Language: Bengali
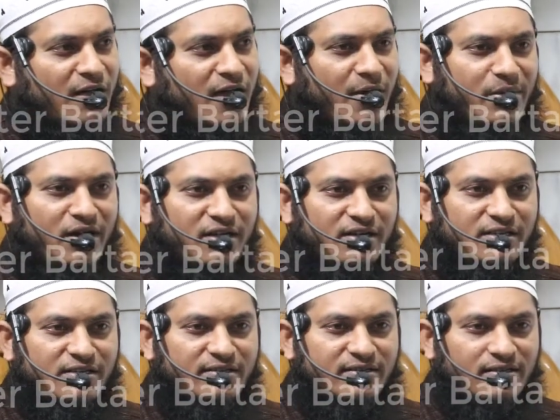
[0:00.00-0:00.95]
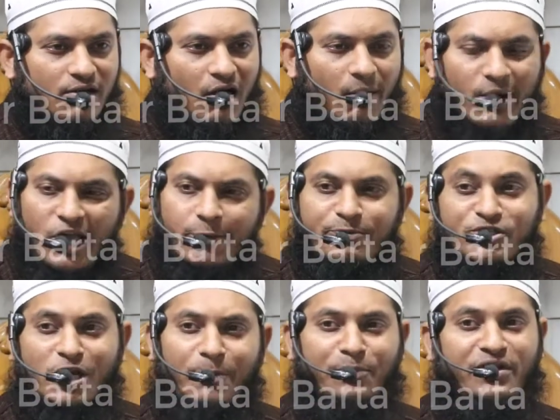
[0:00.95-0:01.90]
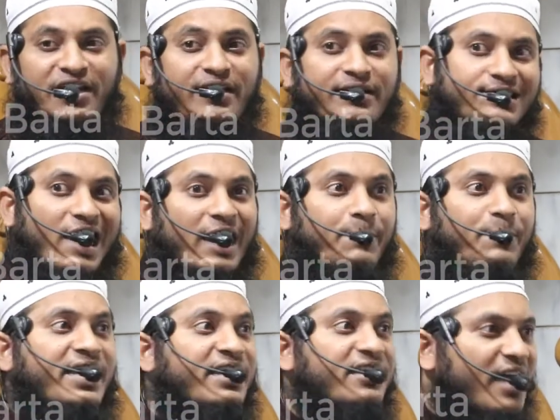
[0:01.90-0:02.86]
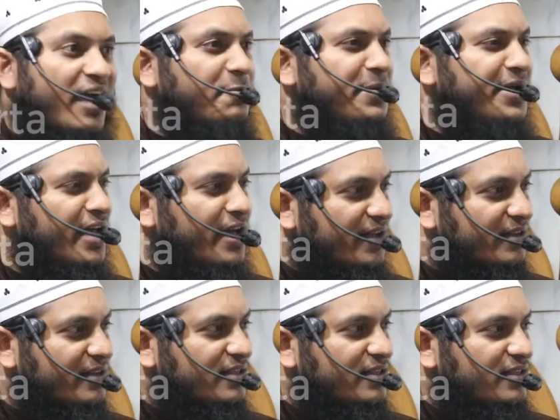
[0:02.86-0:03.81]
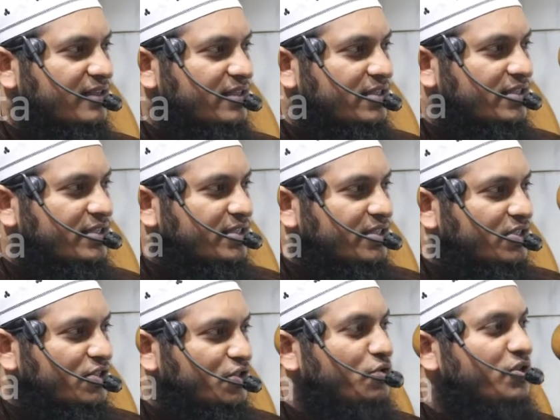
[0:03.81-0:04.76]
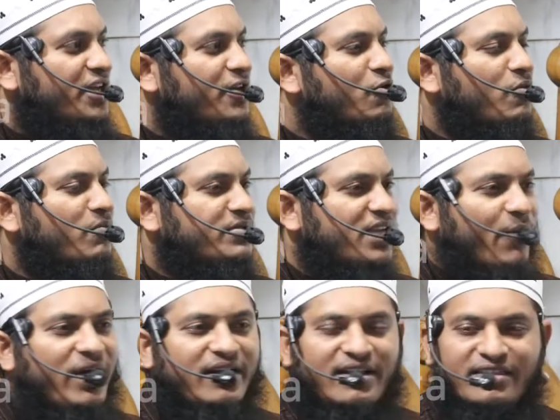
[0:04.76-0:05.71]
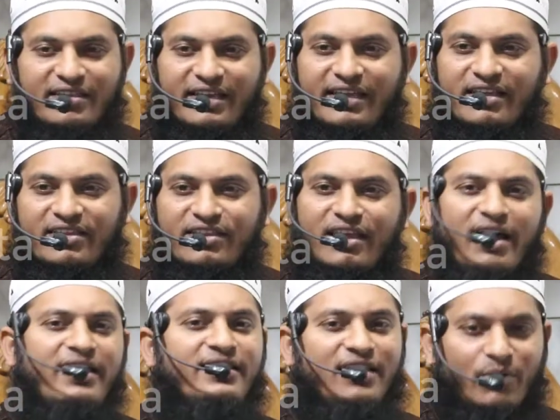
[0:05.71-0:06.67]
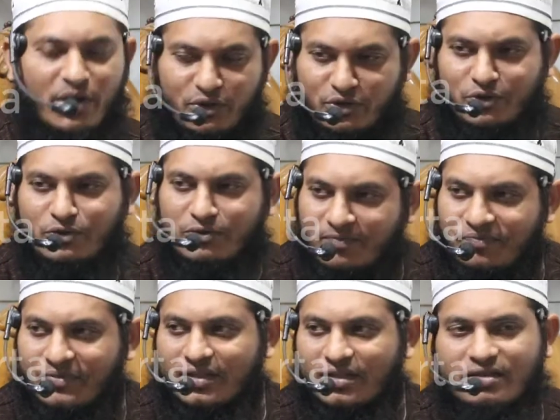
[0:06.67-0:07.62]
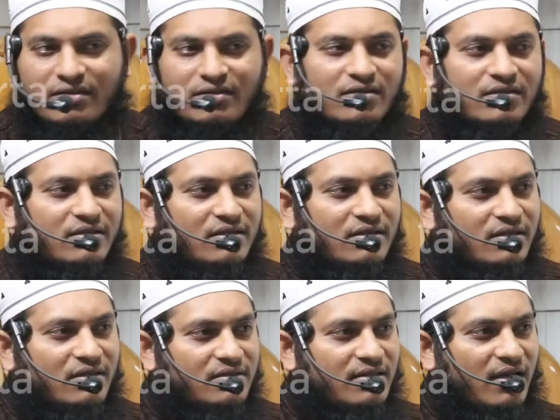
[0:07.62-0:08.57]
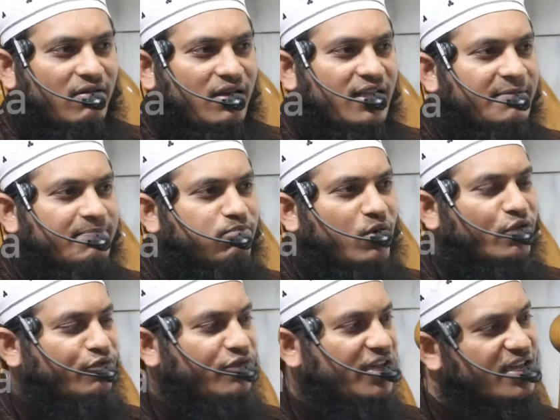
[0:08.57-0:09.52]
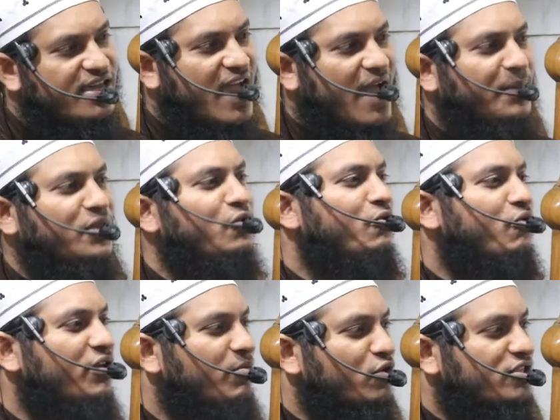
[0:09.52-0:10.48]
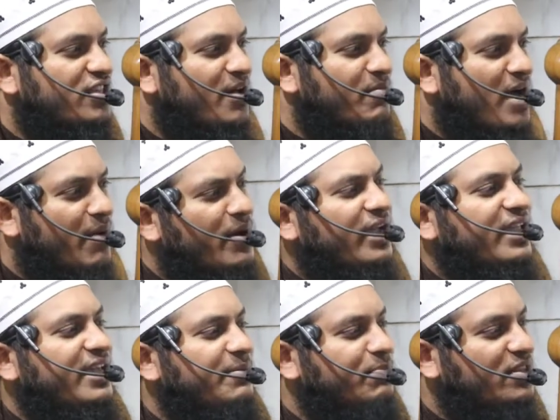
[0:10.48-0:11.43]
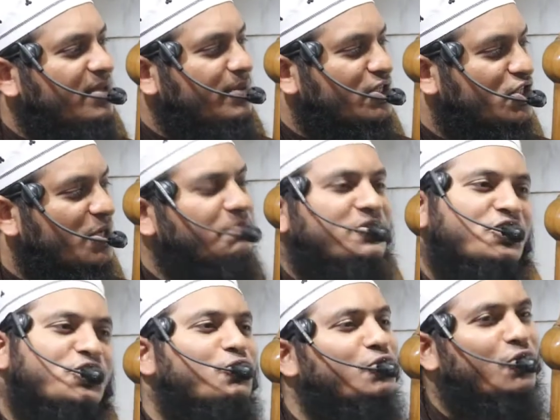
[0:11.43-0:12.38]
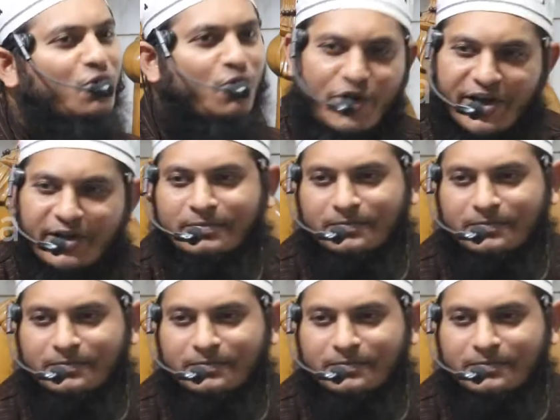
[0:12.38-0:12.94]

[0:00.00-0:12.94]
আমার অবয়ব সব ঠিক থাকবে কি থাকবে না যদি এরকম চাওয়ার ক্ষেত্রে ইখতিয়ারই দেওয়া হতো তাহলে প্রত্যেকেই আবেদন করে বসতাম আমাকেই পৃথিবীর সবচেয়ে সুন্দর করেন